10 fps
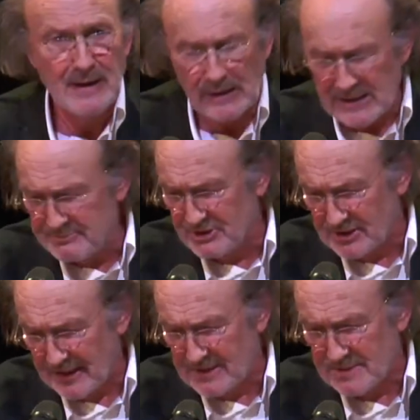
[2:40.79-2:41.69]
liebt
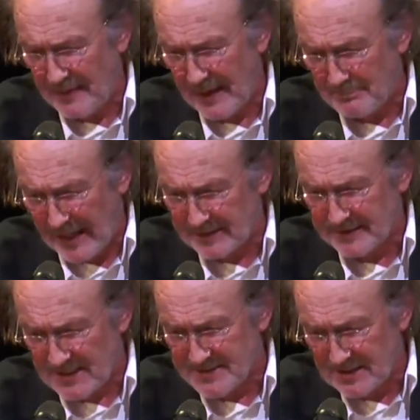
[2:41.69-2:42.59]
stets beim Mann
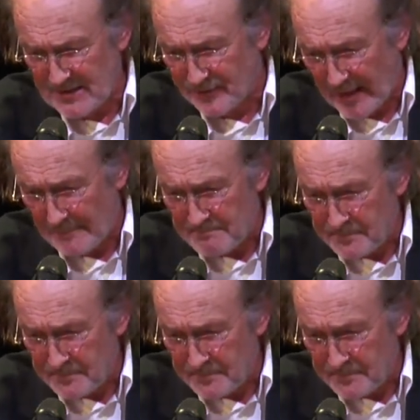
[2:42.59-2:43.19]
das Tiefe.